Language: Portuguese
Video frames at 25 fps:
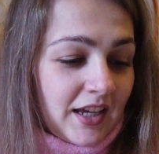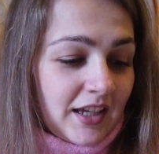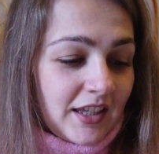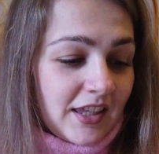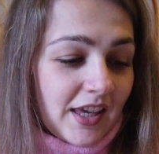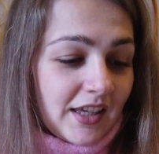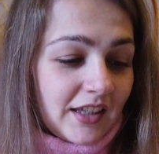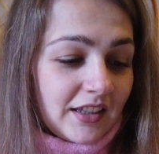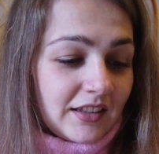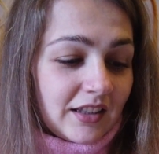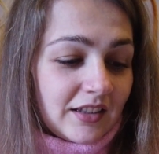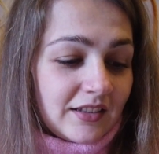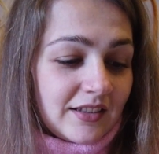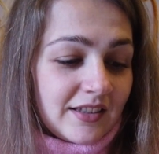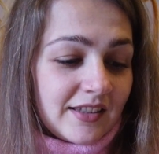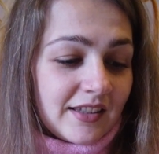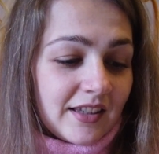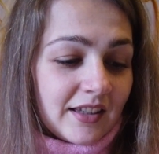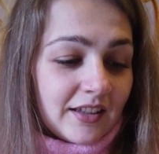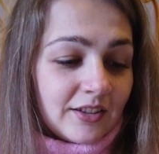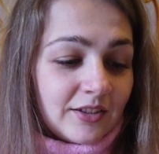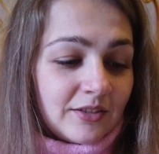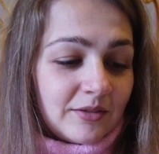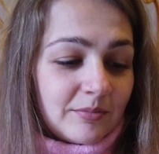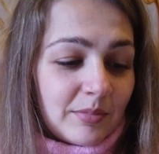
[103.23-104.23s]
E que está
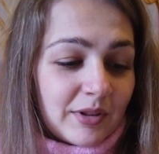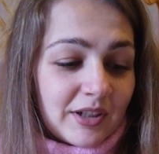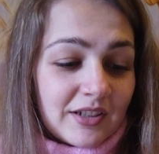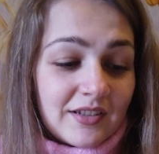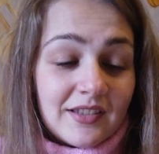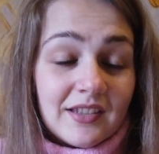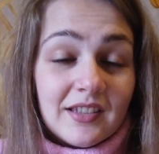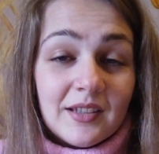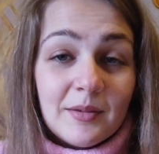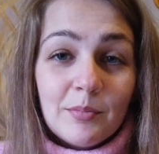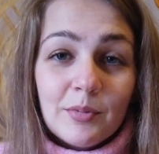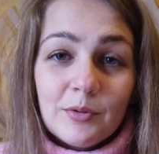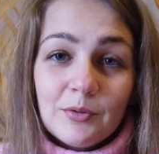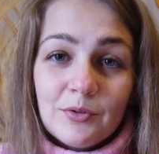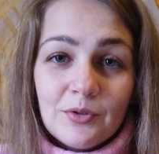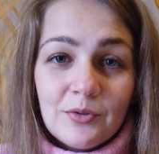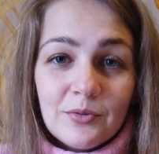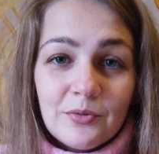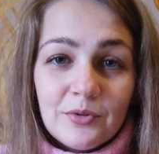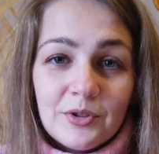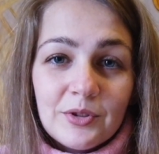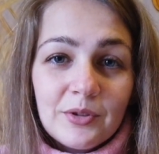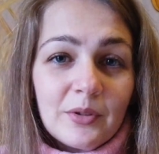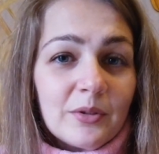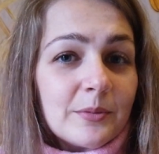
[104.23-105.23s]
dizendo, para dizer para o
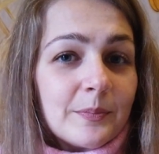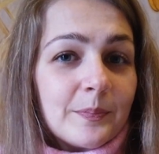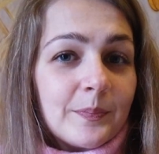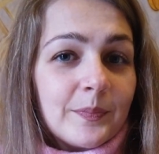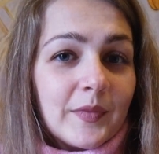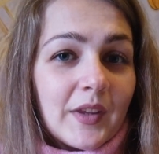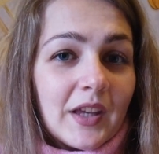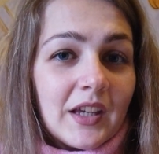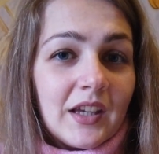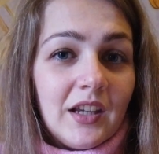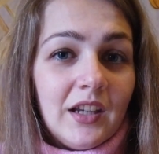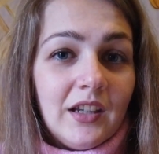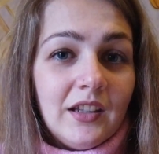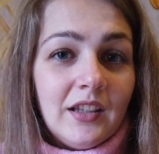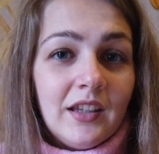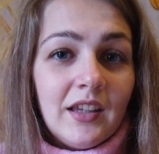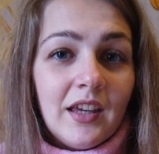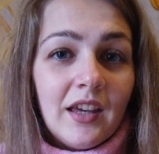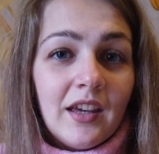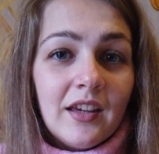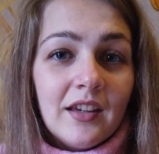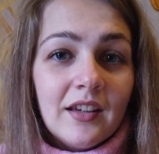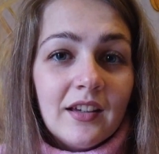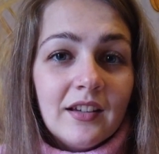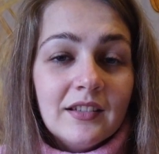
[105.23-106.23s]
justo, aquele que
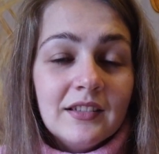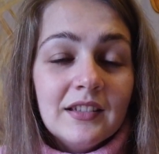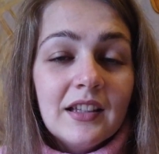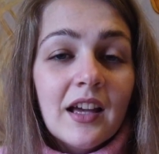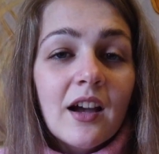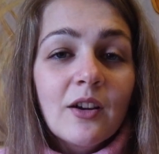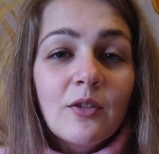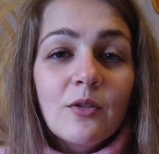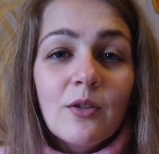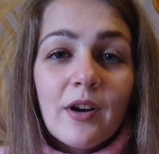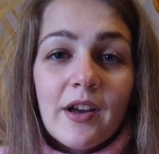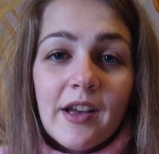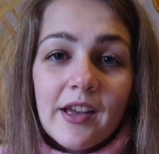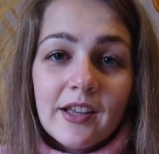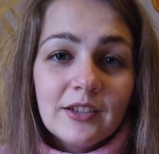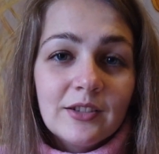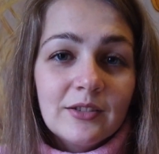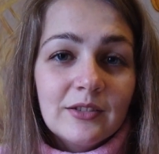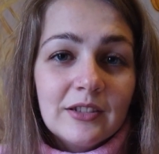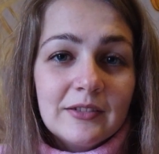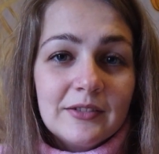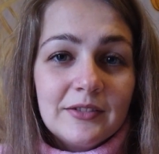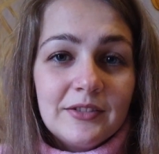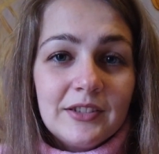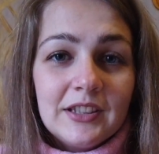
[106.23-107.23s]
quer andar
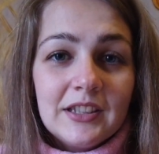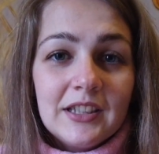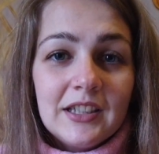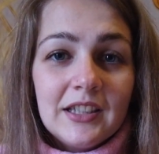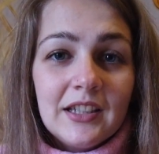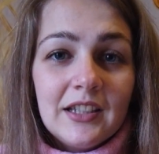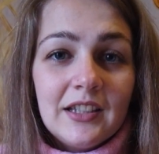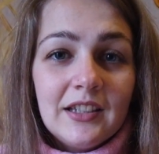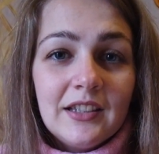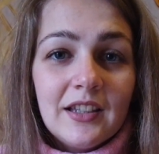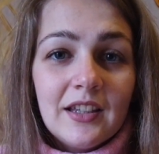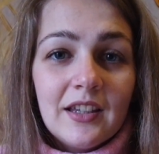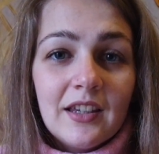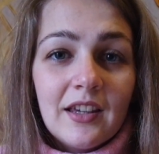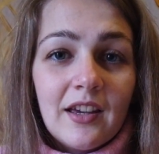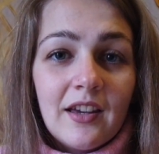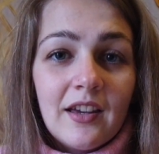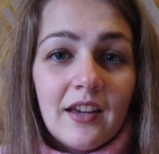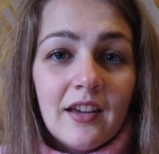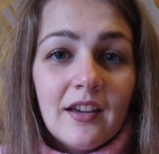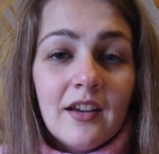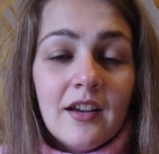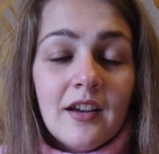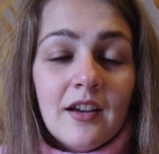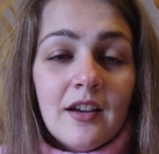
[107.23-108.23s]
correto na vida, aquele que
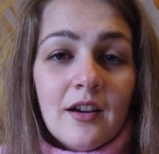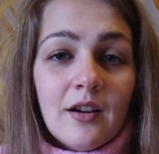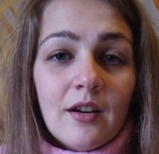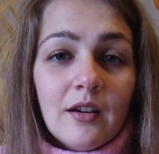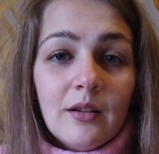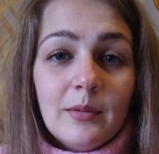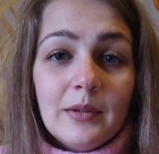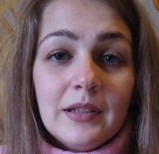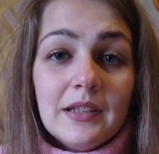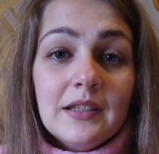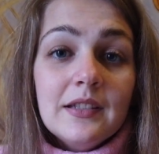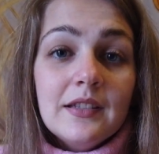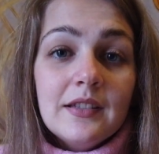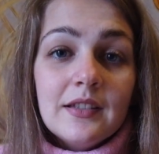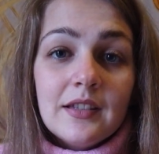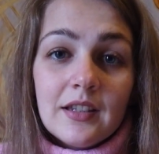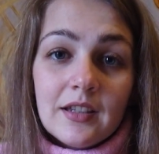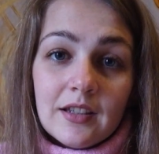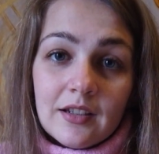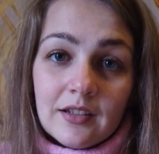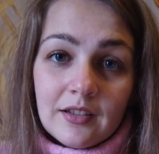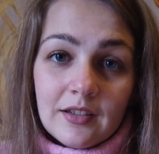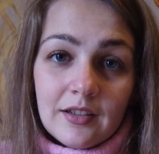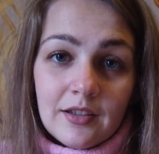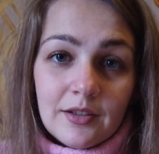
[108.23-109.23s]
quer
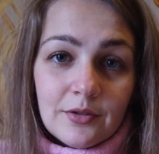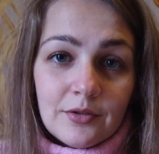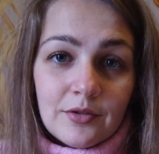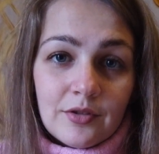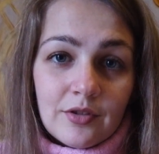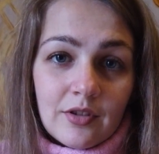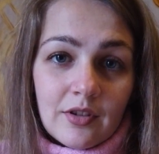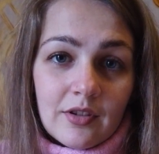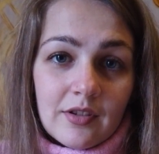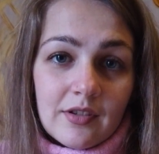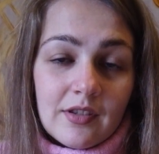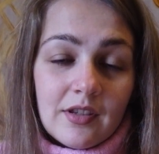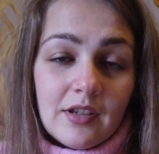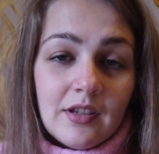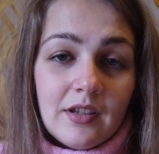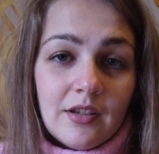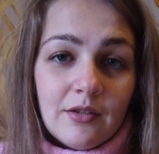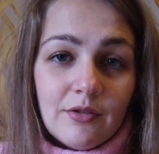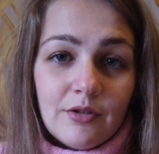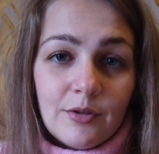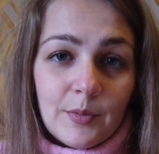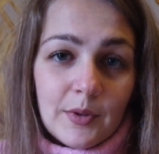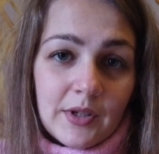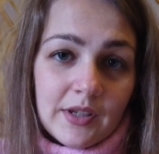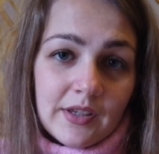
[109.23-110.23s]
obedecer a Deus, seguir
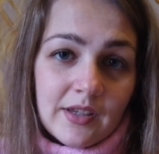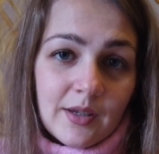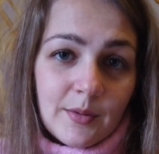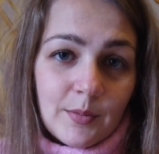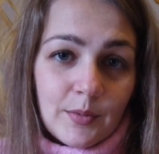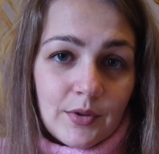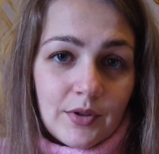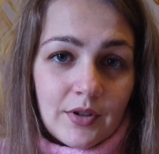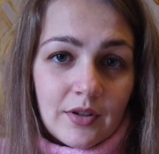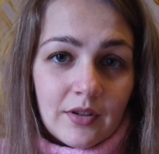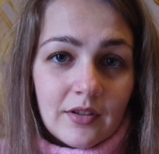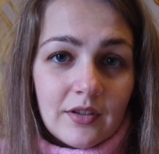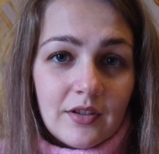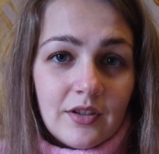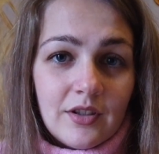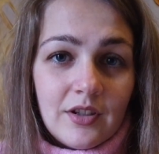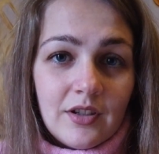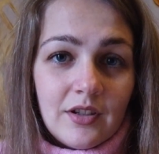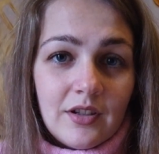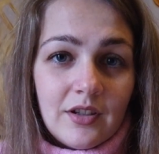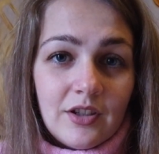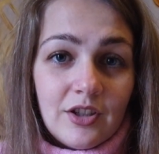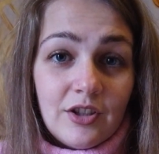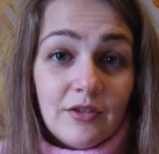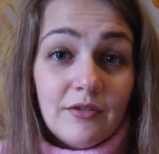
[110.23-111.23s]
os princípios
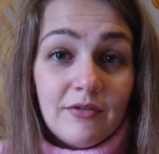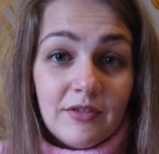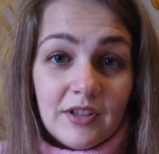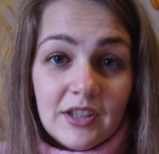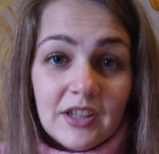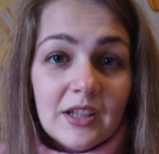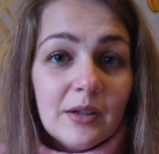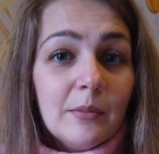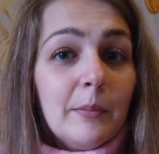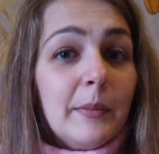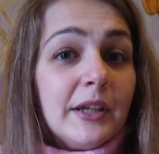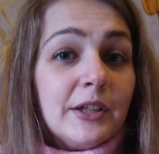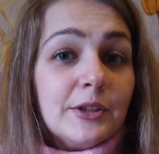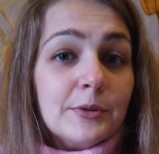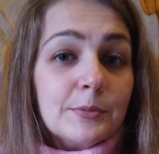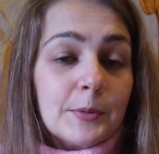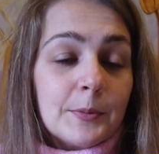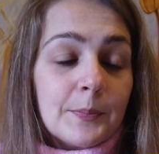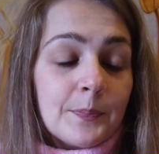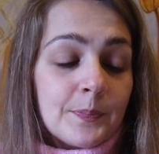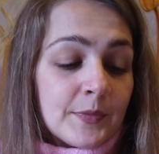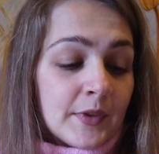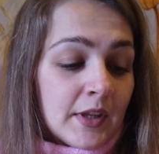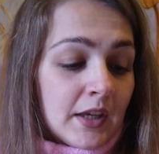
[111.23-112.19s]
de, de vida mesmo,